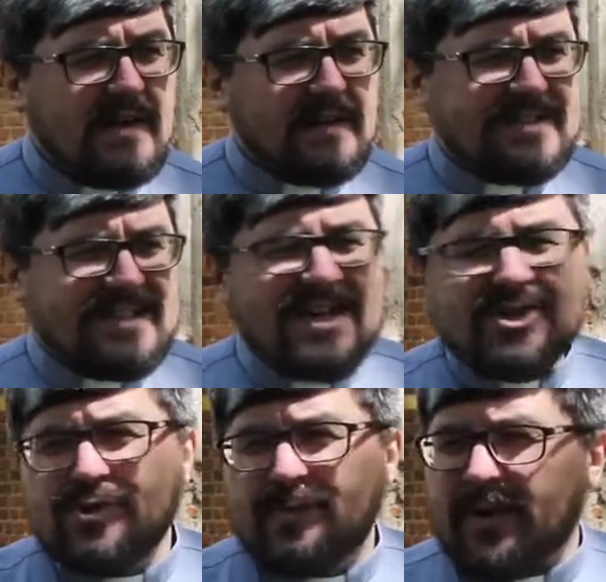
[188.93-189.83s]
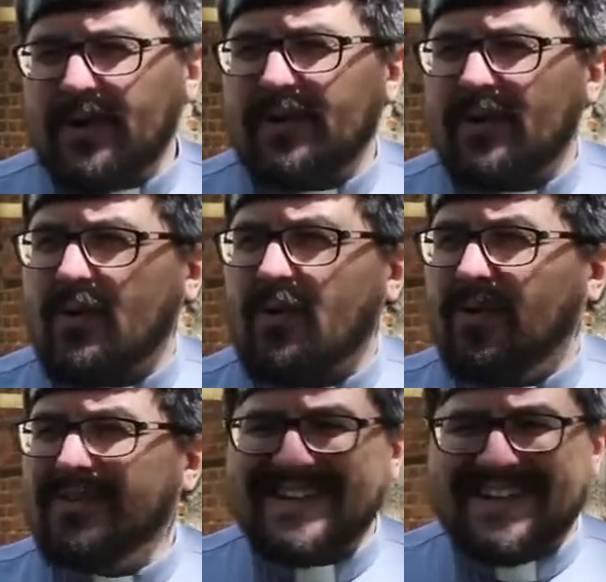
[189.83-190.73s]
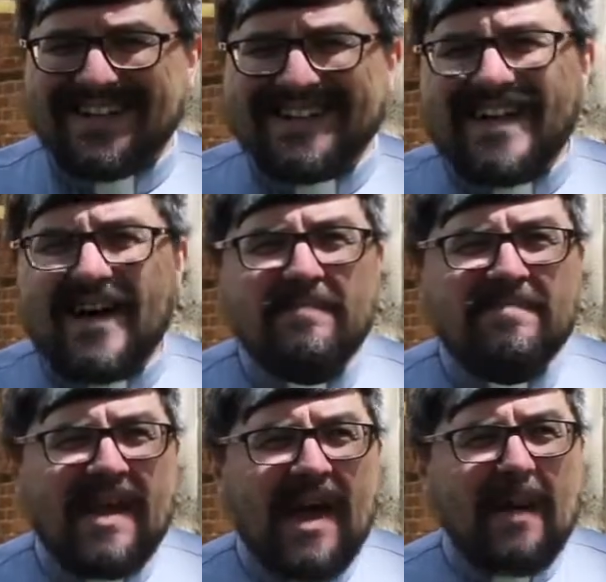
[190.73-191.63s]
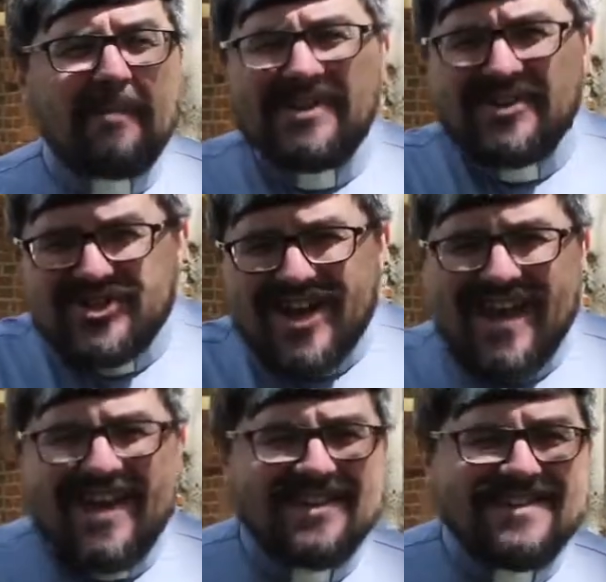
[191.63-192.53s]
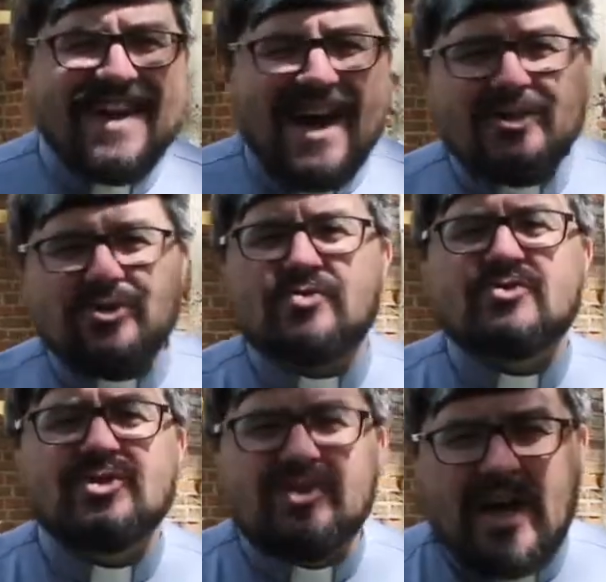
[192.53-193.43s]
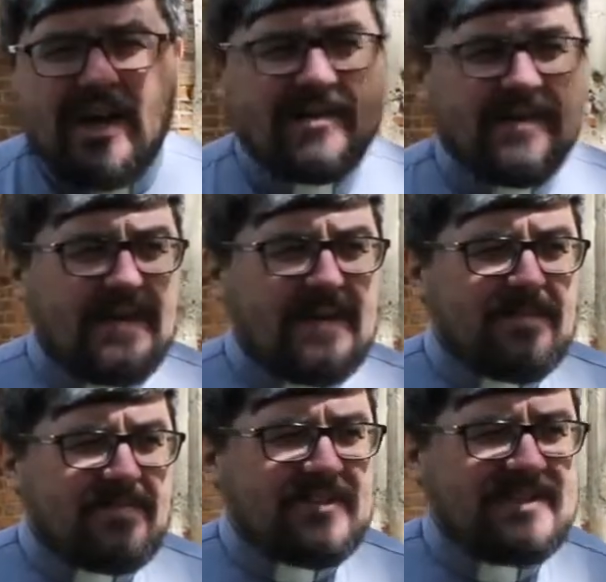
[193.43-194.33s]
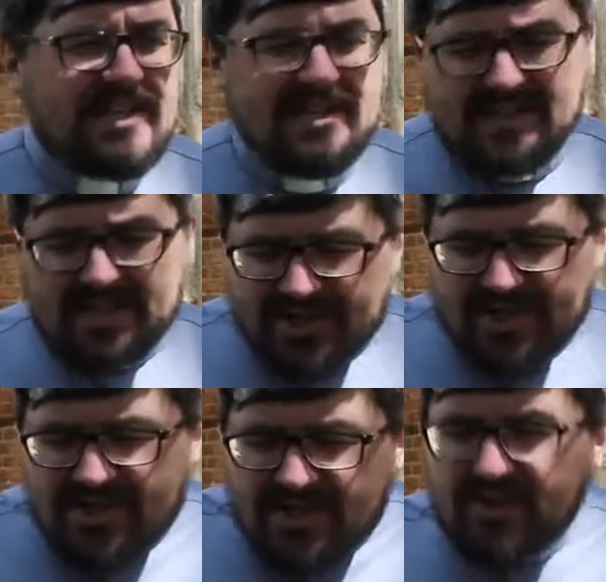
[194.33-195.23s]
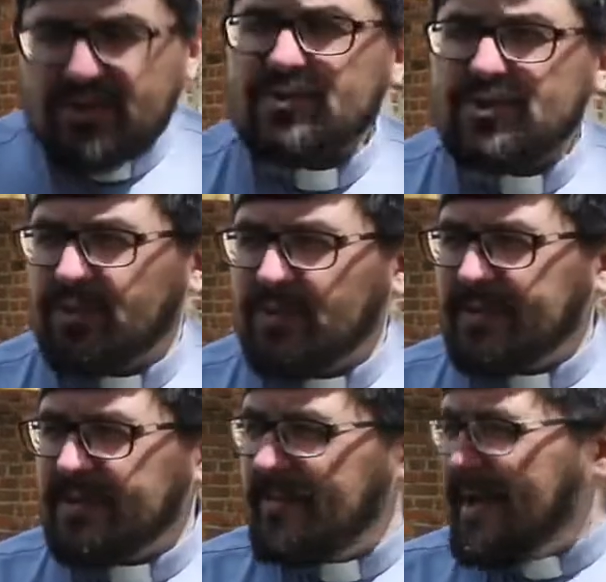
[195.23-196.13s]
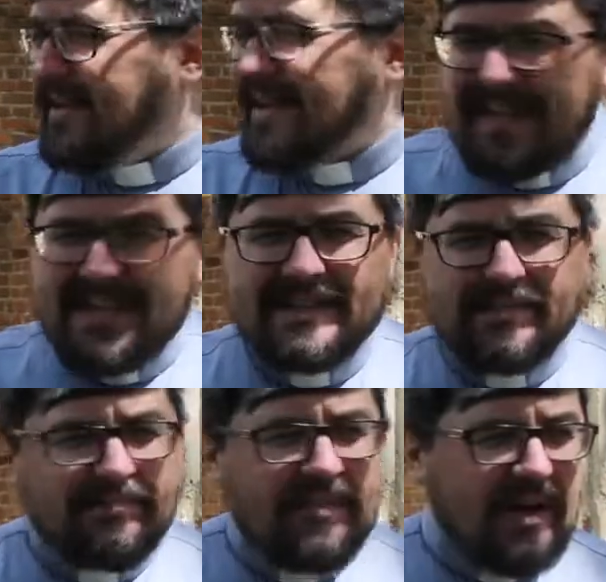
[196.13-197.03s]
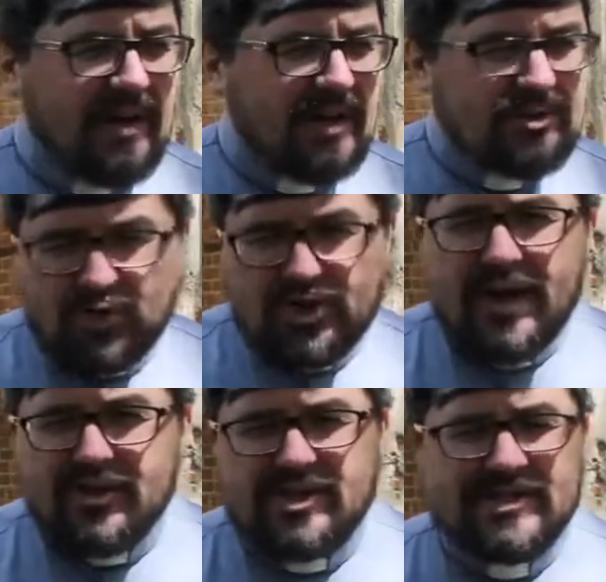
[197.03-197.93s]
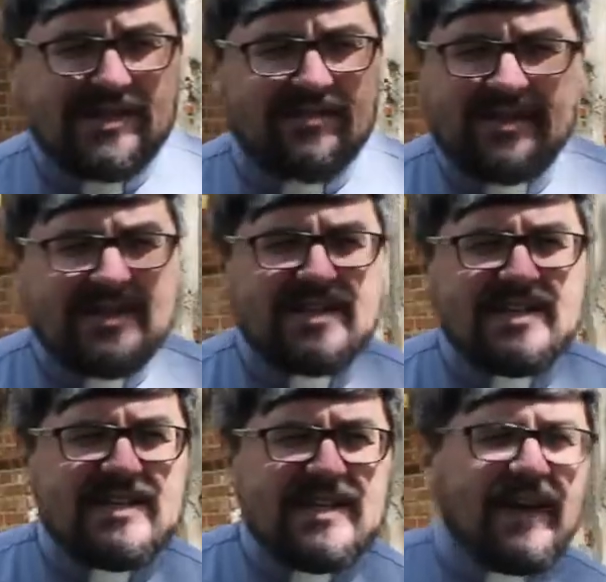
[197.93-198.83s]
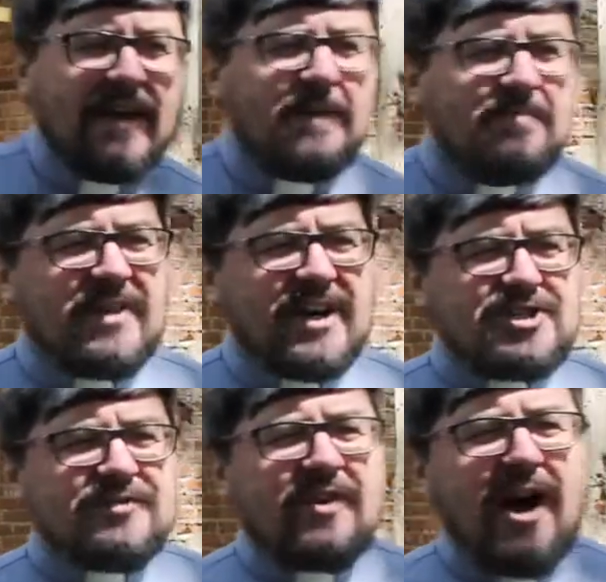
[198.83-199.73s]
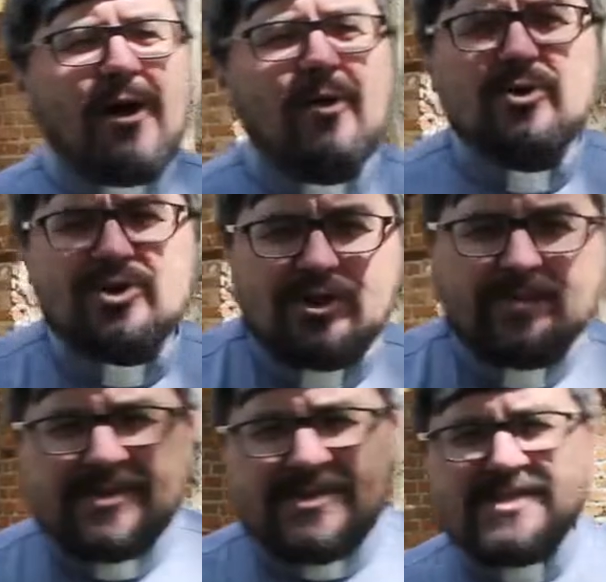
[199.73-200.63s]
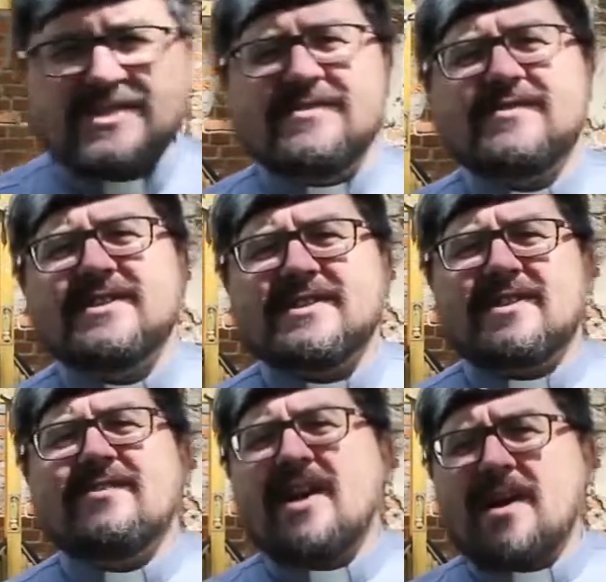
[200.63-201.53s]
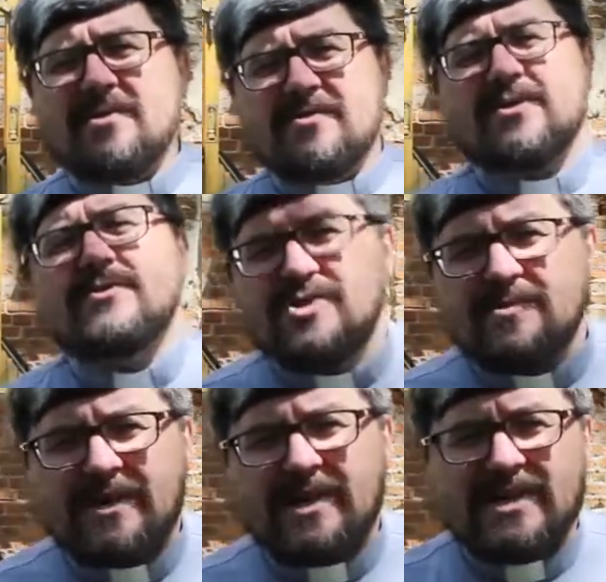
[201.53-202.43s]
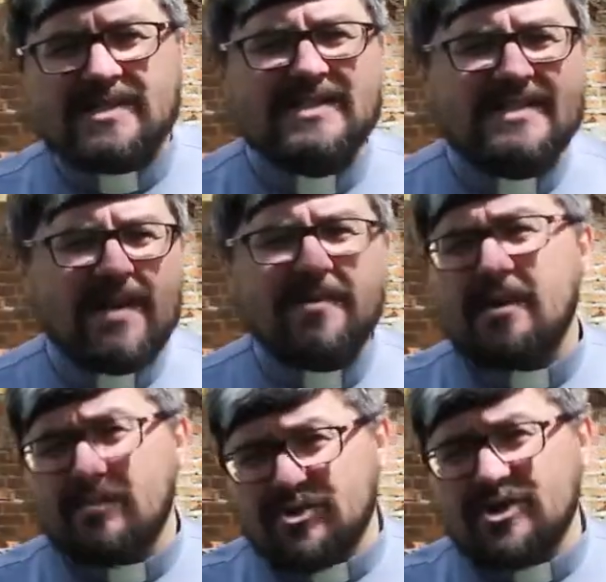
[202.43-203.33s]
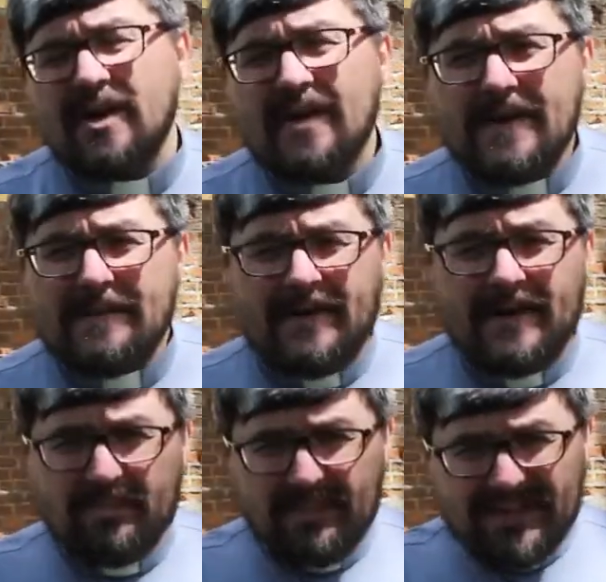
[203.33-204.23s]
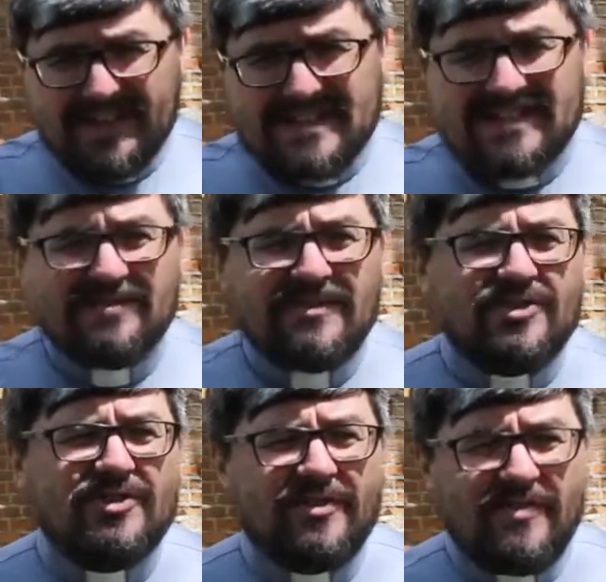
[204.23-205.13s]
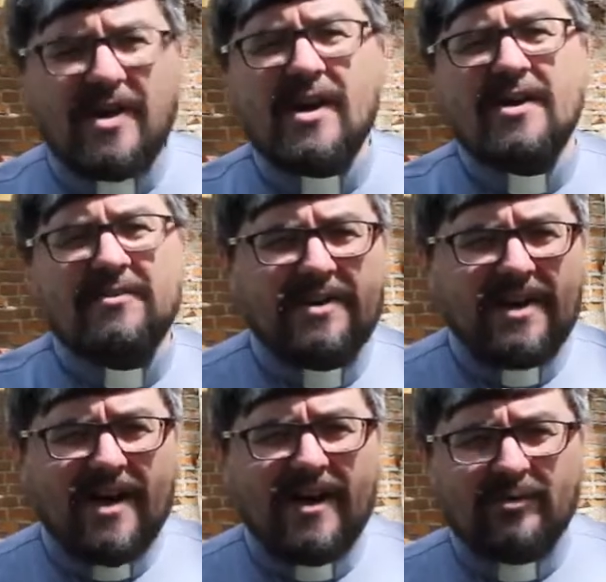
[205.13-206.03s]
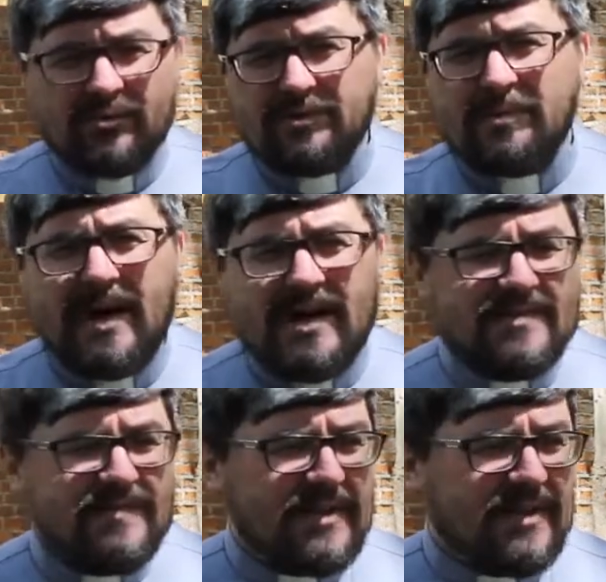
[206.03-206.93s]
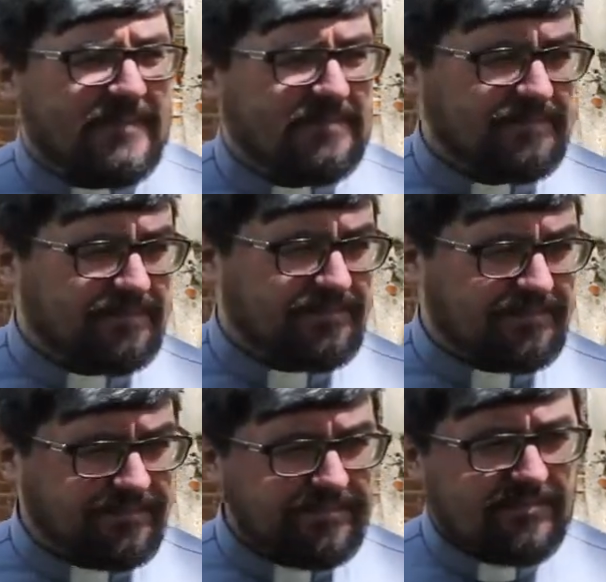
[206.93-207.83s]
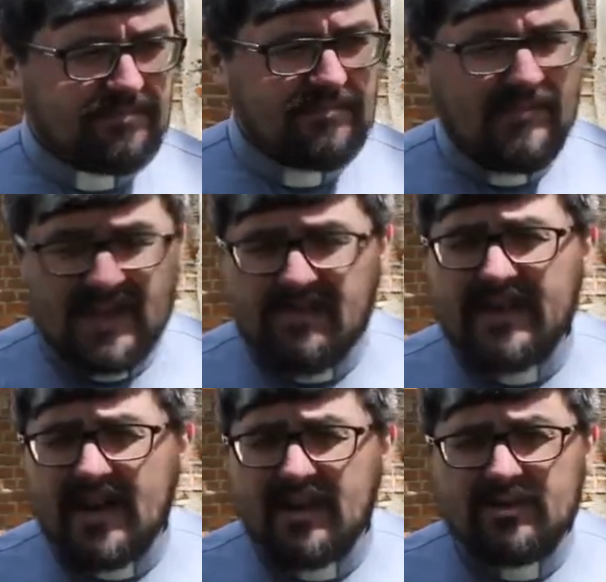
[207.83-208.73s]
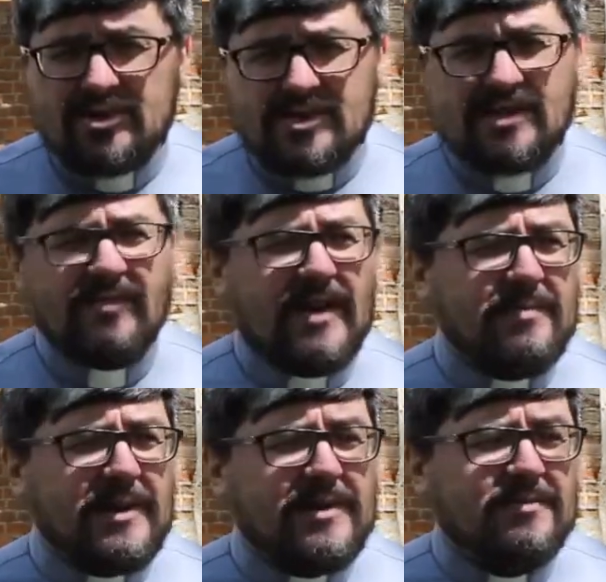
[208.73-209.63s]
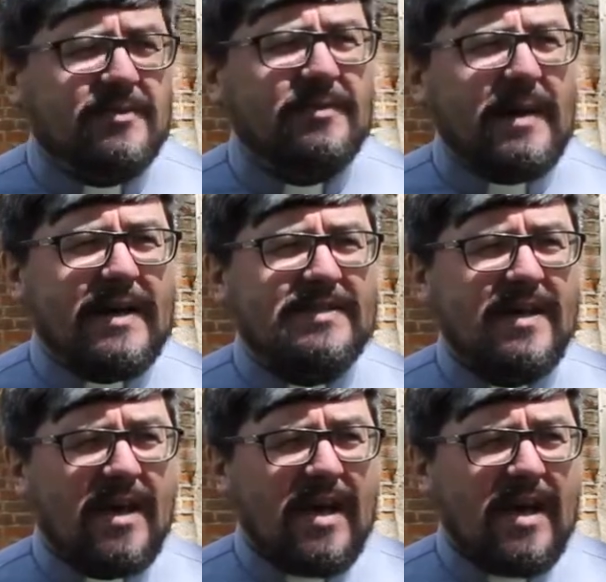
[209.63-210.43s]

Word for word: Настоящий пророк, он никогда, обличая, не осуждает. Знаете, даже речь не о том, что он употребляет какие-то э, осуждающие слова. Нет, нет, нет. Даже в хороших, позитивных словах, а мы верующие прекрасно знаем, как можно э, благословить человека, говоря и улыбаясь при этом, говоря хорошие слова и при этом улыбаясь.